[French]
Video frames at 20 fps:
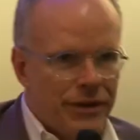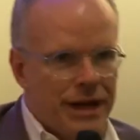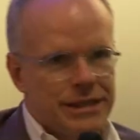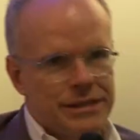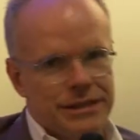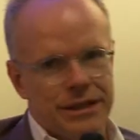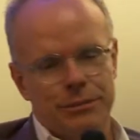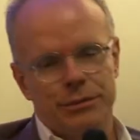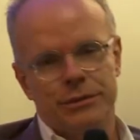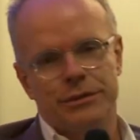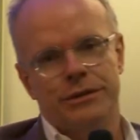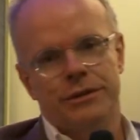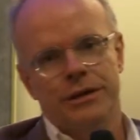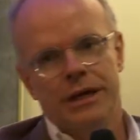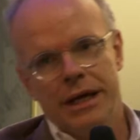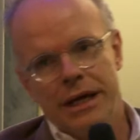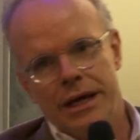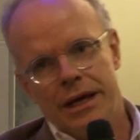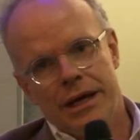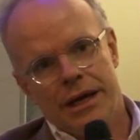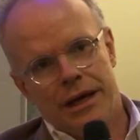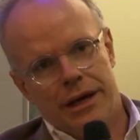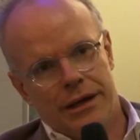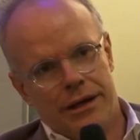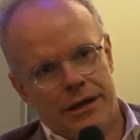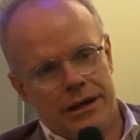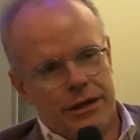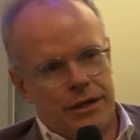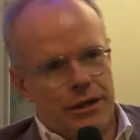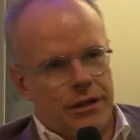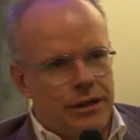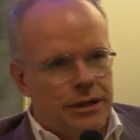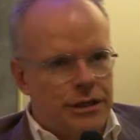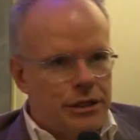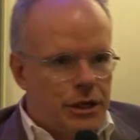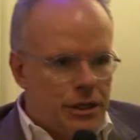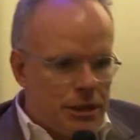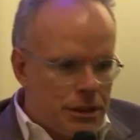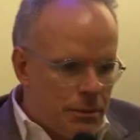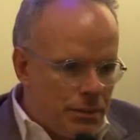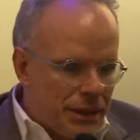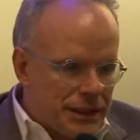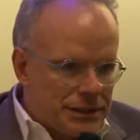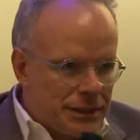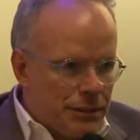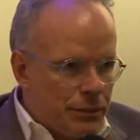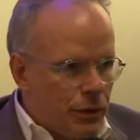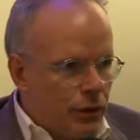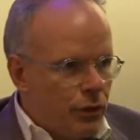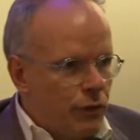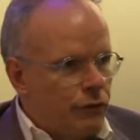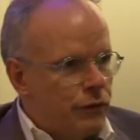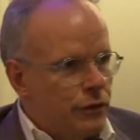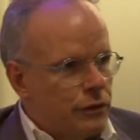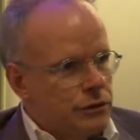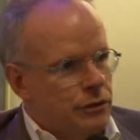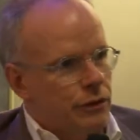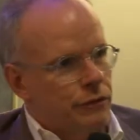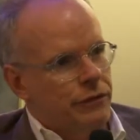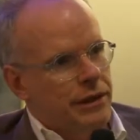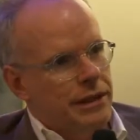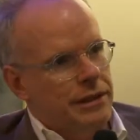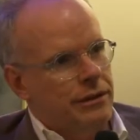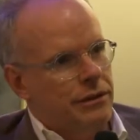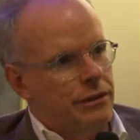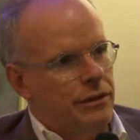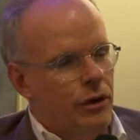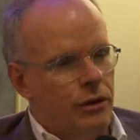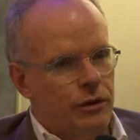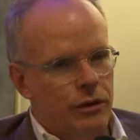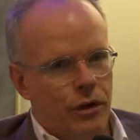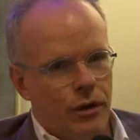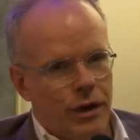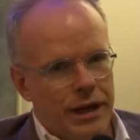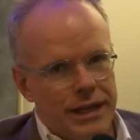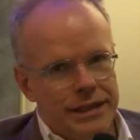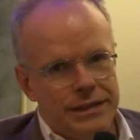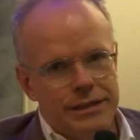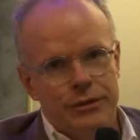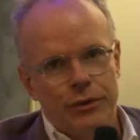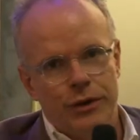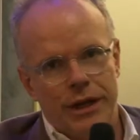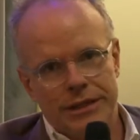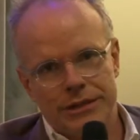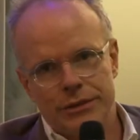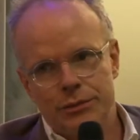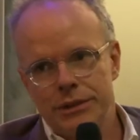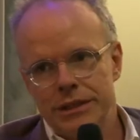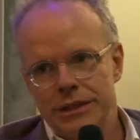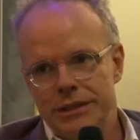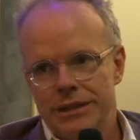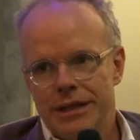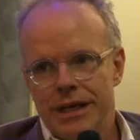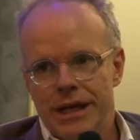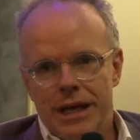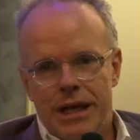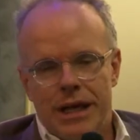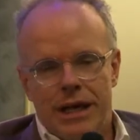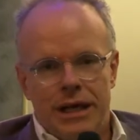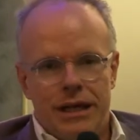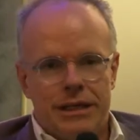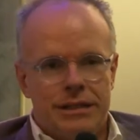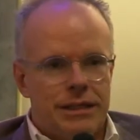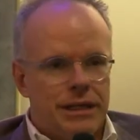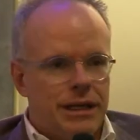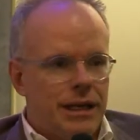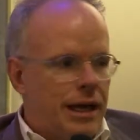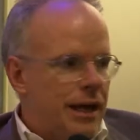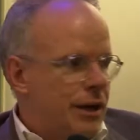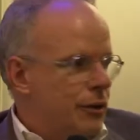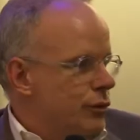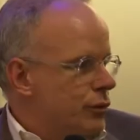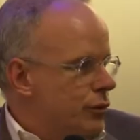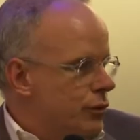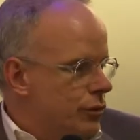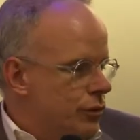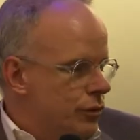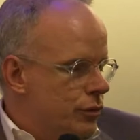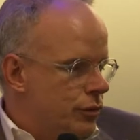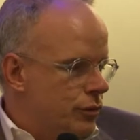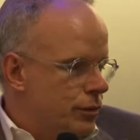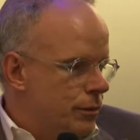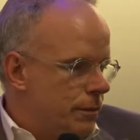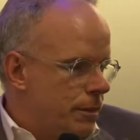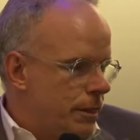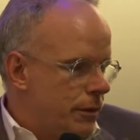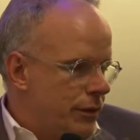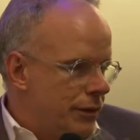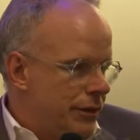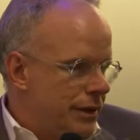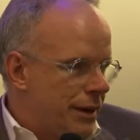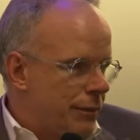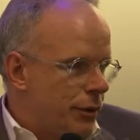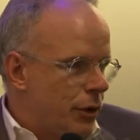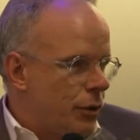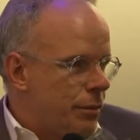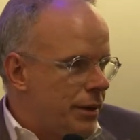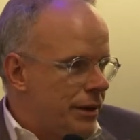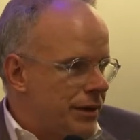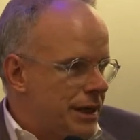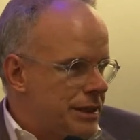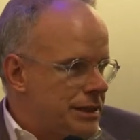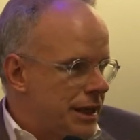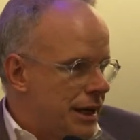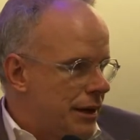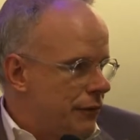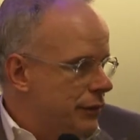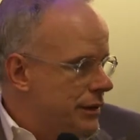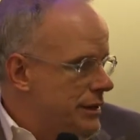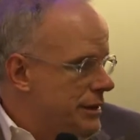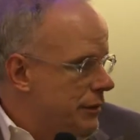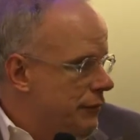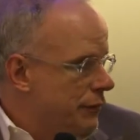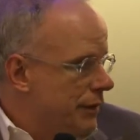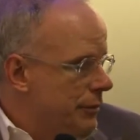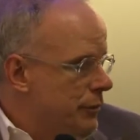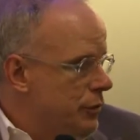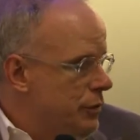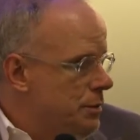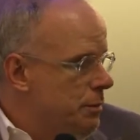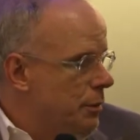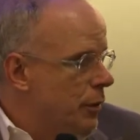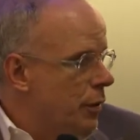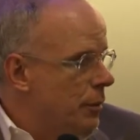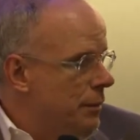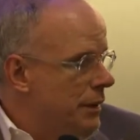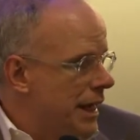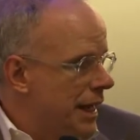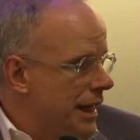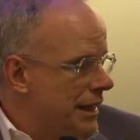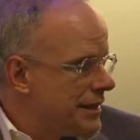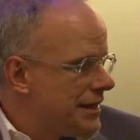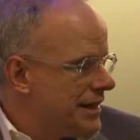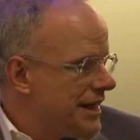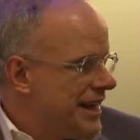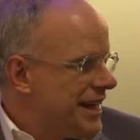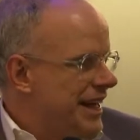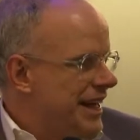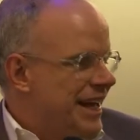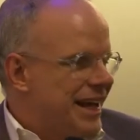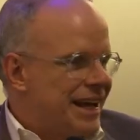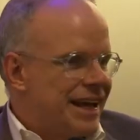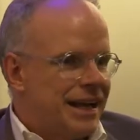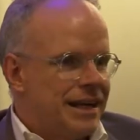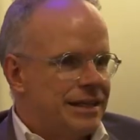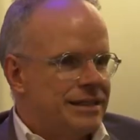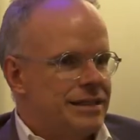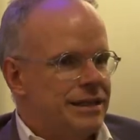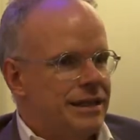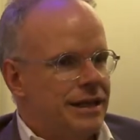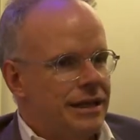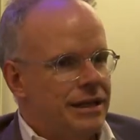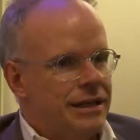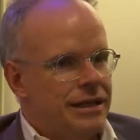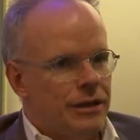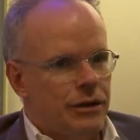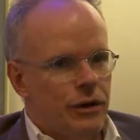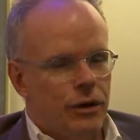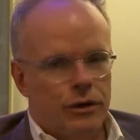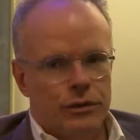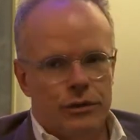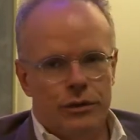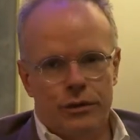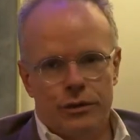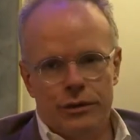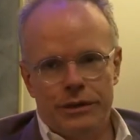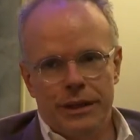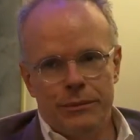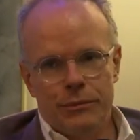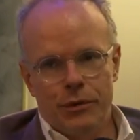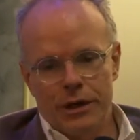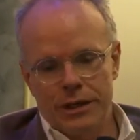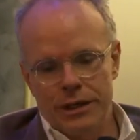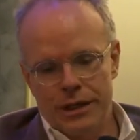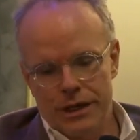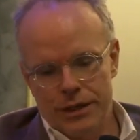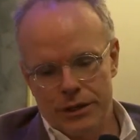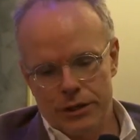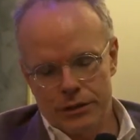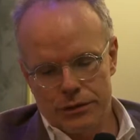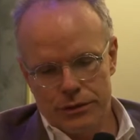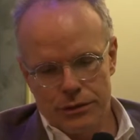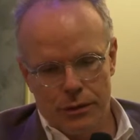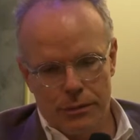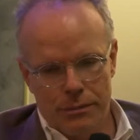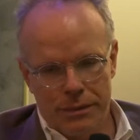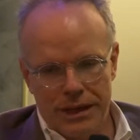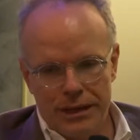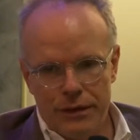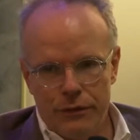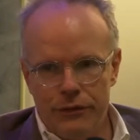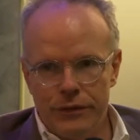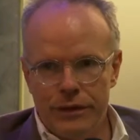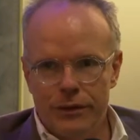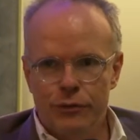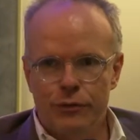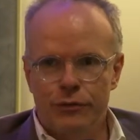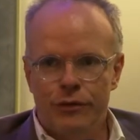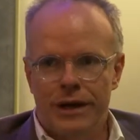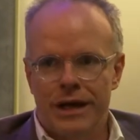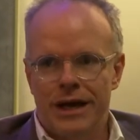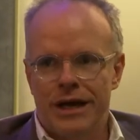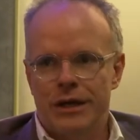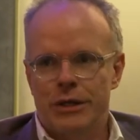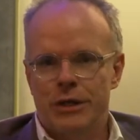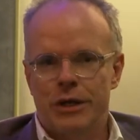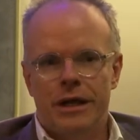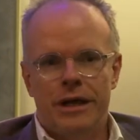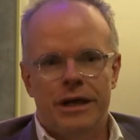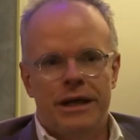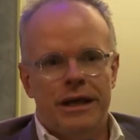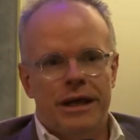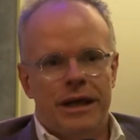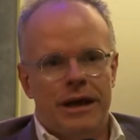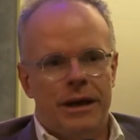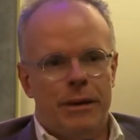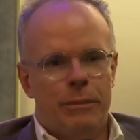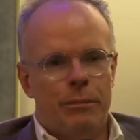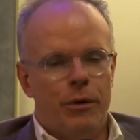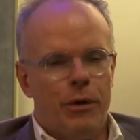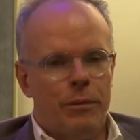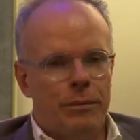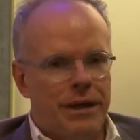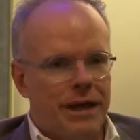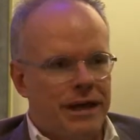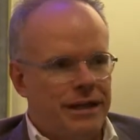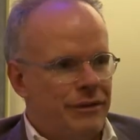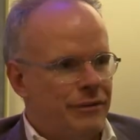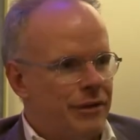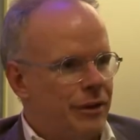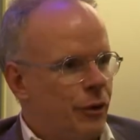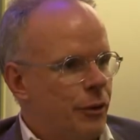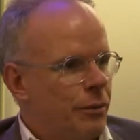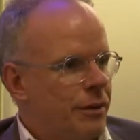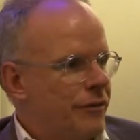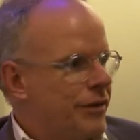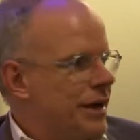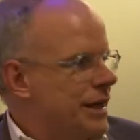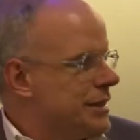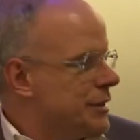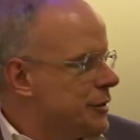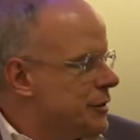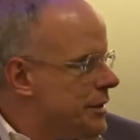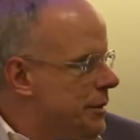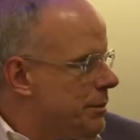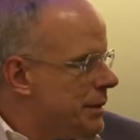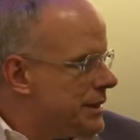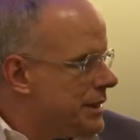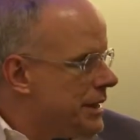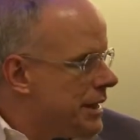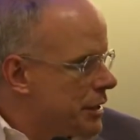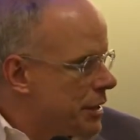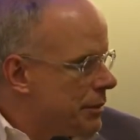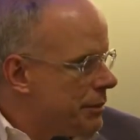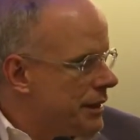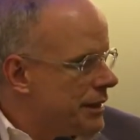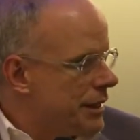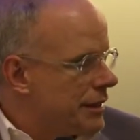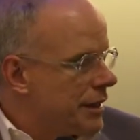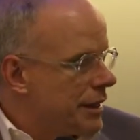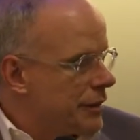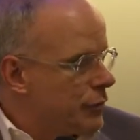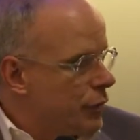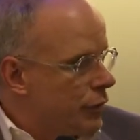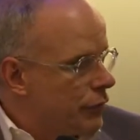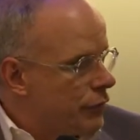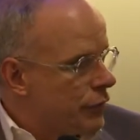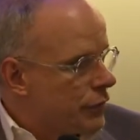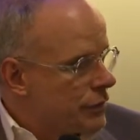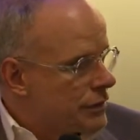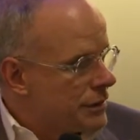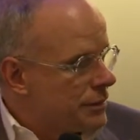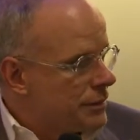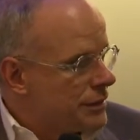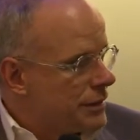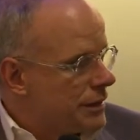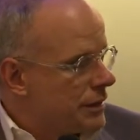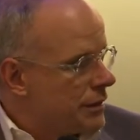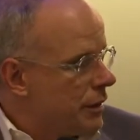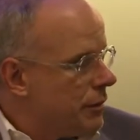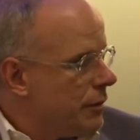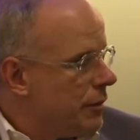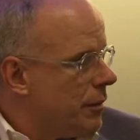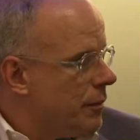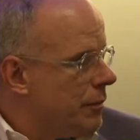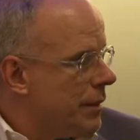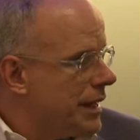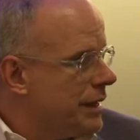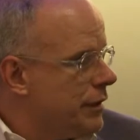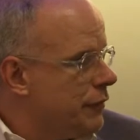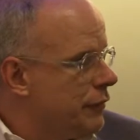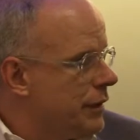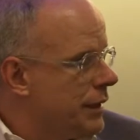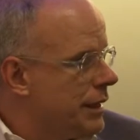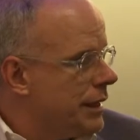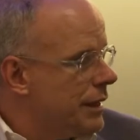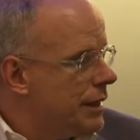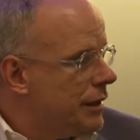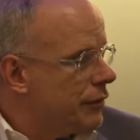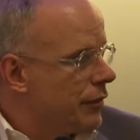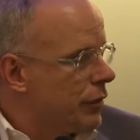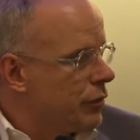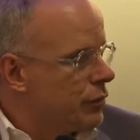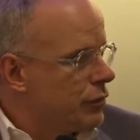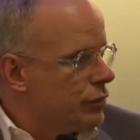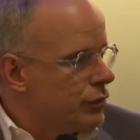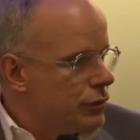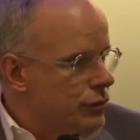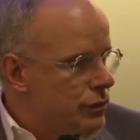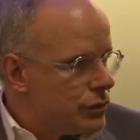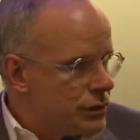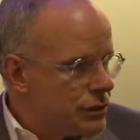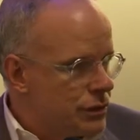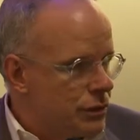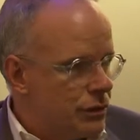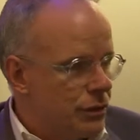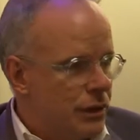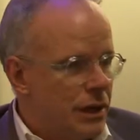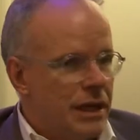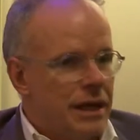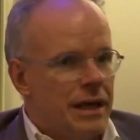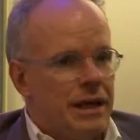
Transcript: Walzer, puisque euh, j'ai passé mon enfance en fait dans, l'est de la Suisse, et c'est là où, évidemment Robert Walzer a fait ses fameuses promenades. Karl Selig en donne témoignage dans son magnifique ouvrage euh, Promenade avec Robert Walzer ». Je ne sais pas s'il a jamais été traduit en français, mais c'est un magnifique livre où, se